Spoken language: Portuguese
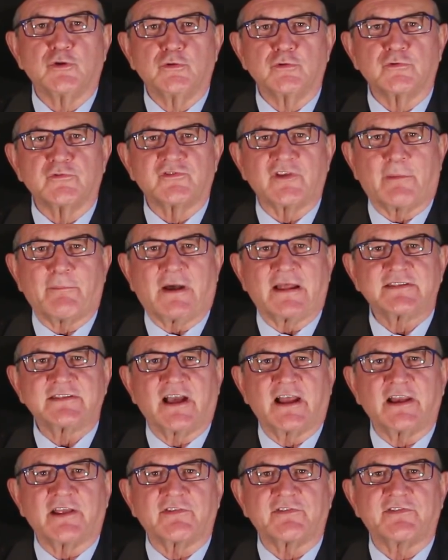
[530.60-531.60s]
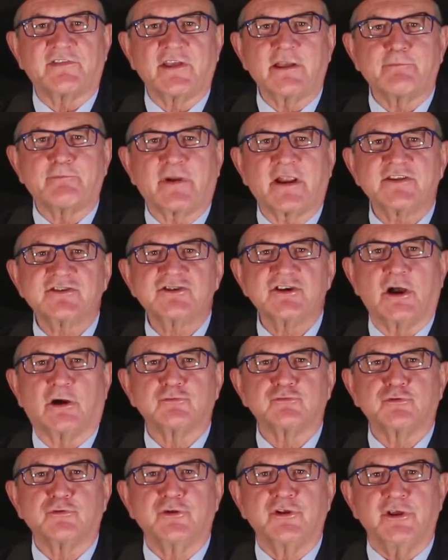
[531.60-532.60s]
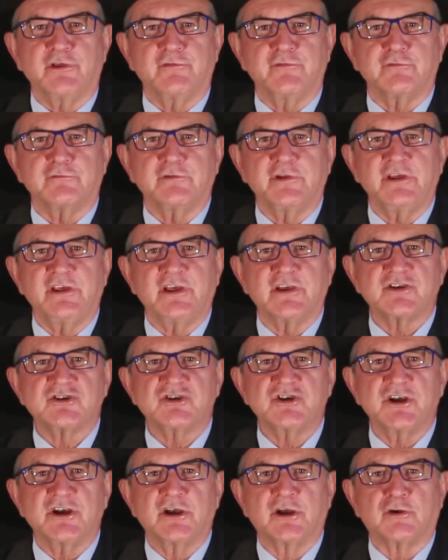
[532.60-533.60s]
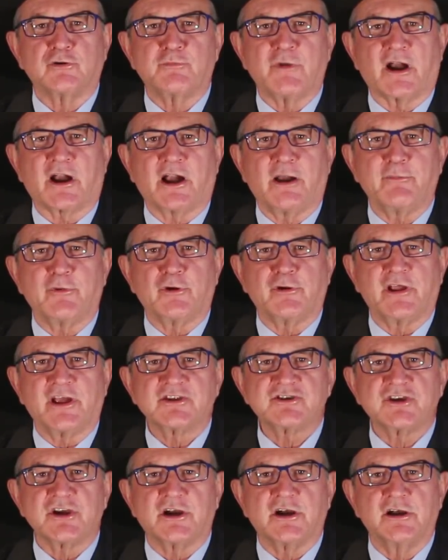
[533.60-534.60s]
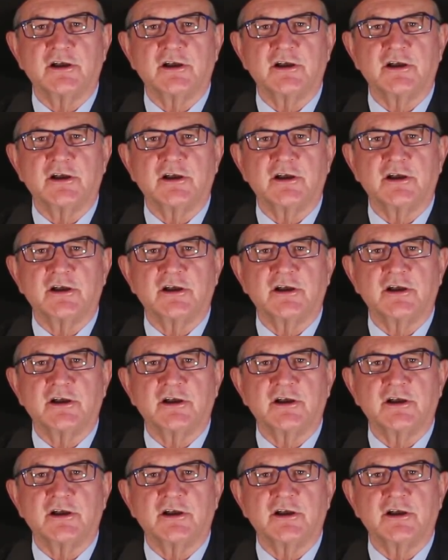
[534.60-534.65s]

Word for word: Touros, a batalha sempre é de alto nível. E este ano, uma caminhonete